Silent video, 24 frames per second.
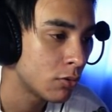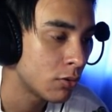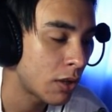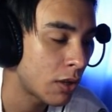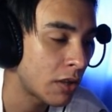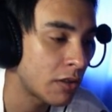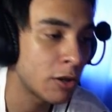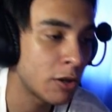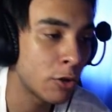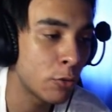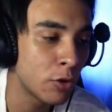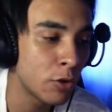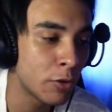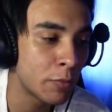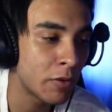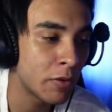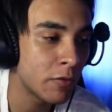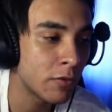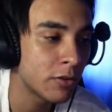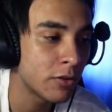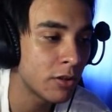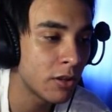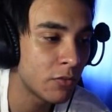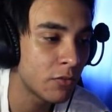Tá tranquilo
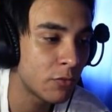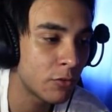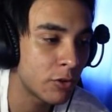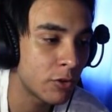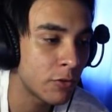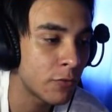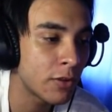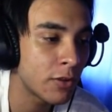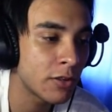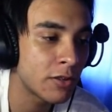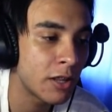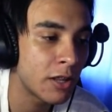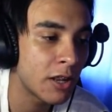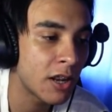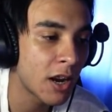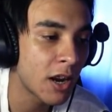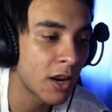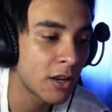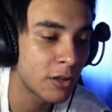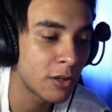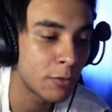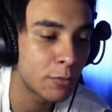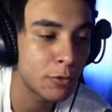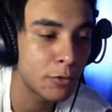pra você? Você ficar sem
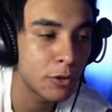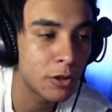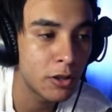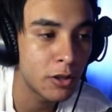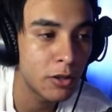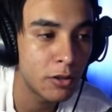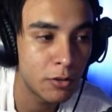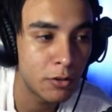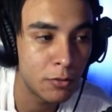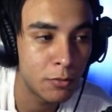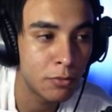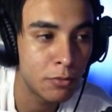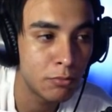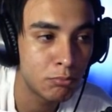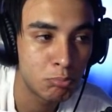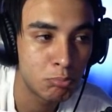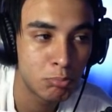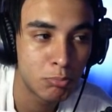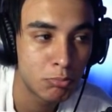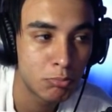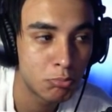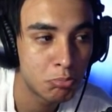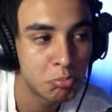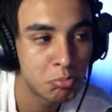carta? Porque...
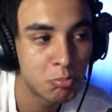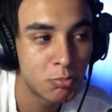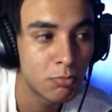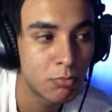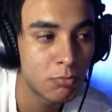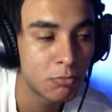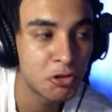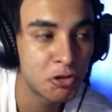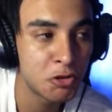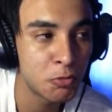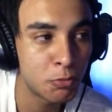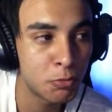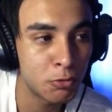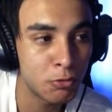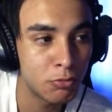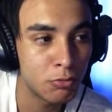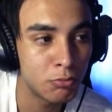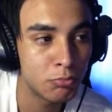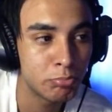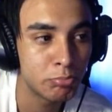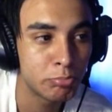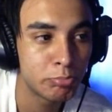Tipo...